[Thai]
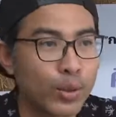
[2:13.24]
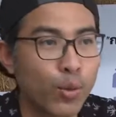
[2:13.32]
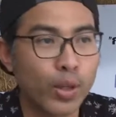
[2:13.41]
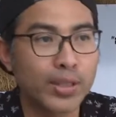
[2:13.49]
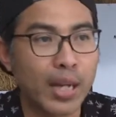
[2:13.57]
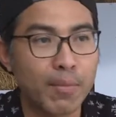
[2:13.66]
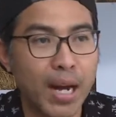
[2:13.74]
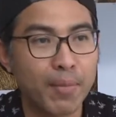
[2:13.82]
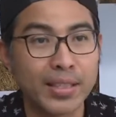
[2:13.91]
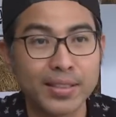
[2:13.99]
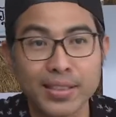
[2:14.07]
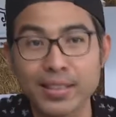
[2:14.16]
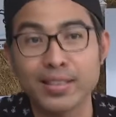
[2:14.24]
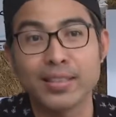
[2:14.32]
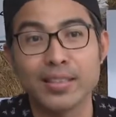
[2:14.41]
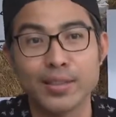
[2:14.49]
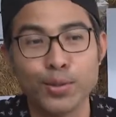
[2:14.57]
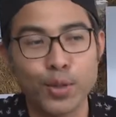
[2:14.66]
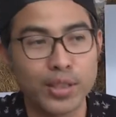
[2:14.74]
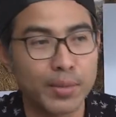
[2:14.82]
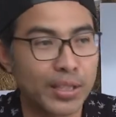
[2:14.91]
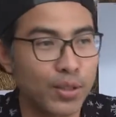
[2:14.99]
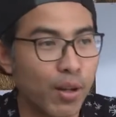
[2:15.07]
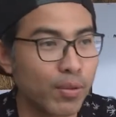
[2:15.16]
ทุกคนสามารถเป็นสื่อ ทุกคน
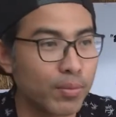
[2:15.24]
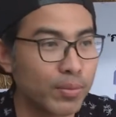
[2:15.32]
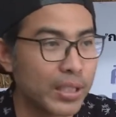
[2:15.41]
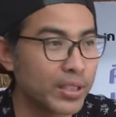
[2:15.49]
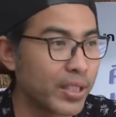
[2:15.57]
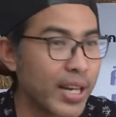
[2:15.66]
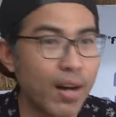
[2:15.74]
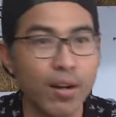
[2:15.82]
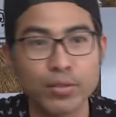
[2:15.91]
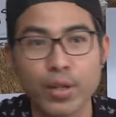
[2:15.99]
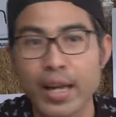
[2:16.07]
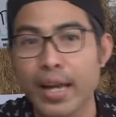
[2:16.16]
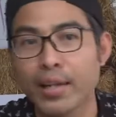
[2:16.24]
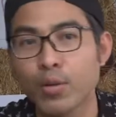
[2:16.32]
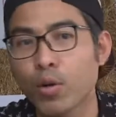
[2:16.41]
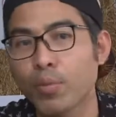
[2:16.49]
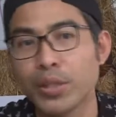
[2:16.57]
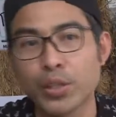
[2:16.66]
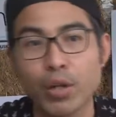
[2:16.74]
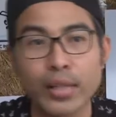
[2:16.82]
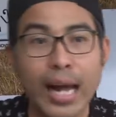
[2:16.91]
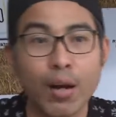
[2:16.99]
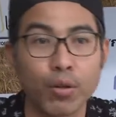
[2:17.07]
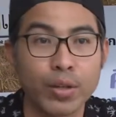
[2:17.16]
มีช่องมีช a n e ของตัวเอง ทุกคนมีช่อง
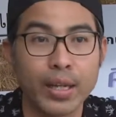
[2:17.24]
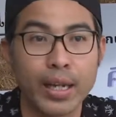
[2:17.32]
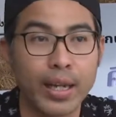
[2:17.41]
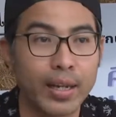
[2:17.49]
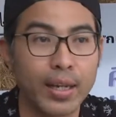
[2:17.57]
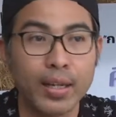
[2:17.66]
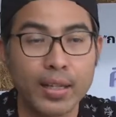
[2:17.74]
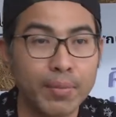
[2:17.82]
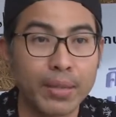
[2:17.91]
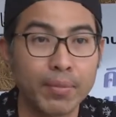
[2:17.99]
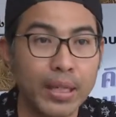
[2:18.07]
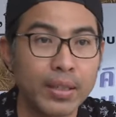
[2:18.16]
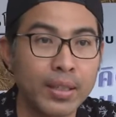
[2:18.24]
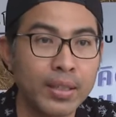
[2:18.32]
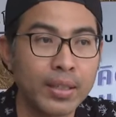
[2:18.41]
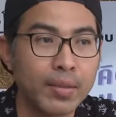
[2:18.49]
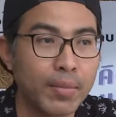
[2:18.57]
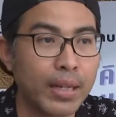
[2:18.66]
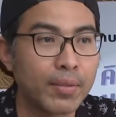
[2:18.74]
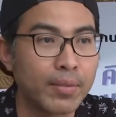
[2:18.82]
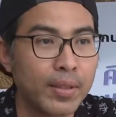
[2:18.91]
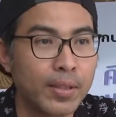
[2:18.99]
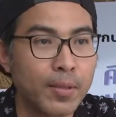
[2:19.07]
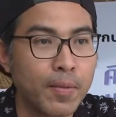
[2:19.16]
ทางของตัวเองไอ้เรื่องนั้นมันมันมัน
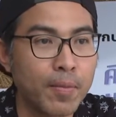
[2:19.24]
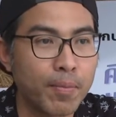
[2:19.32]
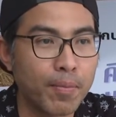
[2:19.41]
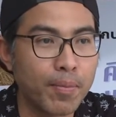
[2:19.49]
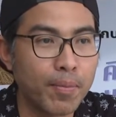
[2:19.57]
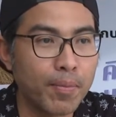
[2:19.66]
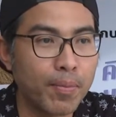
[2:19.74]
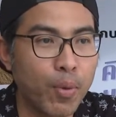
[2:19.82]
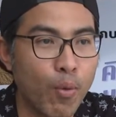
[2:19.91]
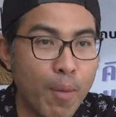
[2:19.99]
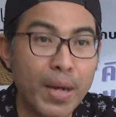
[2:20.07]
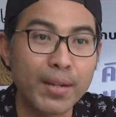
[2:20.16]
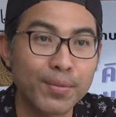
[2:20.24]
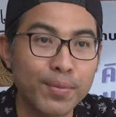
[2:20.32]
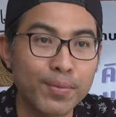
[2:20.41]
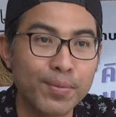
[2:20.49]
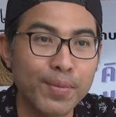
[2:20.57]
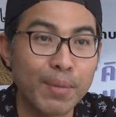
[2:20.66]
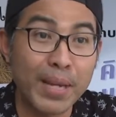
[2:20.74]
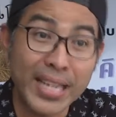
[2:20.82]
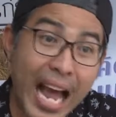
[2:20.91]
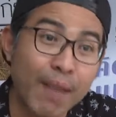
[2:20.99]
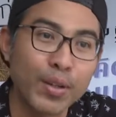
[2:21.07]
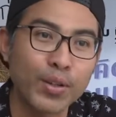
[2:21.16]
ผมว่ามันมันไม่
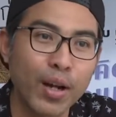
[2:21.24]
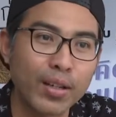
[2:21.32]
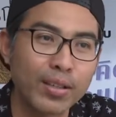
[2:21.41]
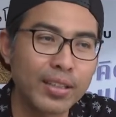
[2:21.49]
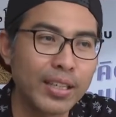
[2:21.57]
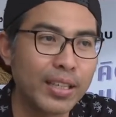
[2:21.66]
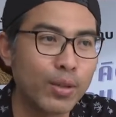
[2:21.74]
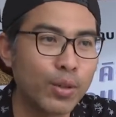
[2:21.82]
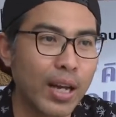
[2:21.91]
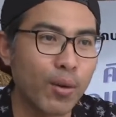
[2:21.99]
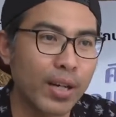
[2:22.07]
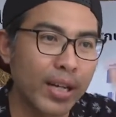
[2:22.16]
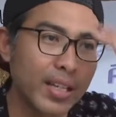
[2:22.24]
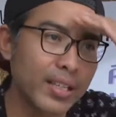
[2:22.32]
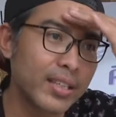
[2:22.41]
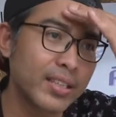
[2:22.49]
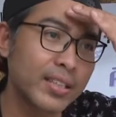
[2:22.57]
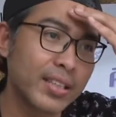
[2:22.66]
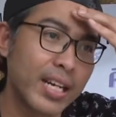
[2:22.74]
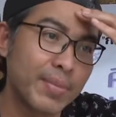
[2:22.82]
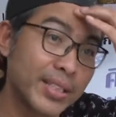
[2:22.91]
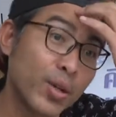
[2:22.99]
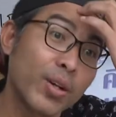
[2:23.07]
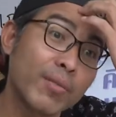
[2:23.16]
ยากเหมือนตอนที่รุ่นเราเคยเคยผ
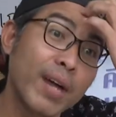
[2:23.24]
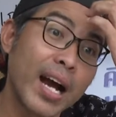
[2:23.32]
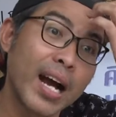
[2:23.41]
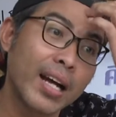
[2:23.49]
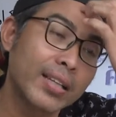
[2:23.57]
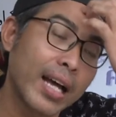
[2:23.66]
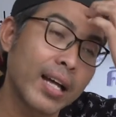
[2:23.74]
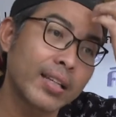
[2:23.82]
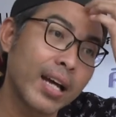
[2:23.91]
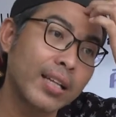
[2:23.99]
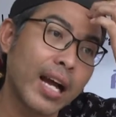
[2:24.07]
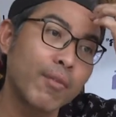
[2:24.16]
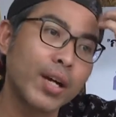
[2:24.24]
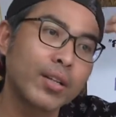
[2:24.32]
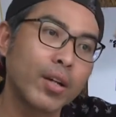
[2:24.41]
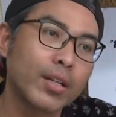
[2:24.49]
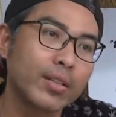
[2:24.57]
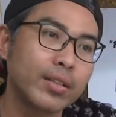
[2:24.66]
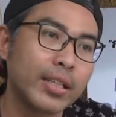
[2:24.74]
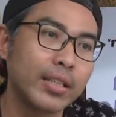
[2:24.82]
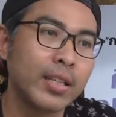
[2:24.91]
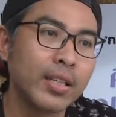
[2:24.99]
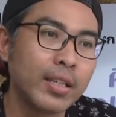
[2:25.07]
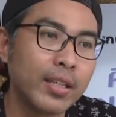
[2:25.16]
จญมา แต่ถ้าถามว่าตอนนี้
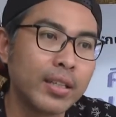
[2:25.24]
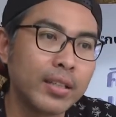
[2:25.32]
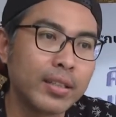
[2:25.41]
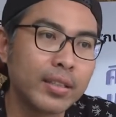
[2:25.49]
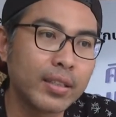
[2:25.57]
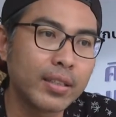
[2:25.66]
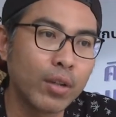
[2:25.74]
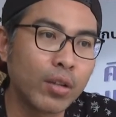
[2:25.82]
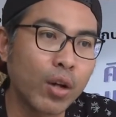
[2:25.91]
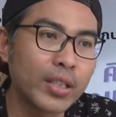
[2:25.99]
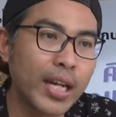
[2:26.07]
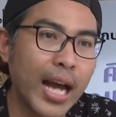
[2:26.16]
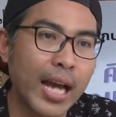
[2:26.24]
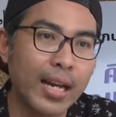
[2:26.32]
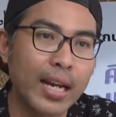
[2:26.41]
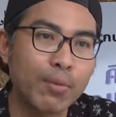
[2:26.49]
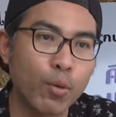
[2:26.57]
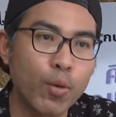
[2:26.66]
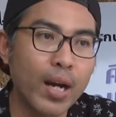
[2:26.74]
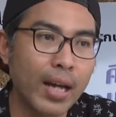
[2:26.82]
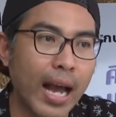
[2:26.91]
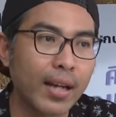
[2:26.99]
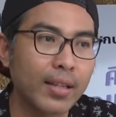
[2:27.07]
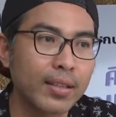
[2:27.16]
น้องๆจะขาดอะไร ผมว่า
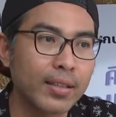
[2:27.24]
ขาด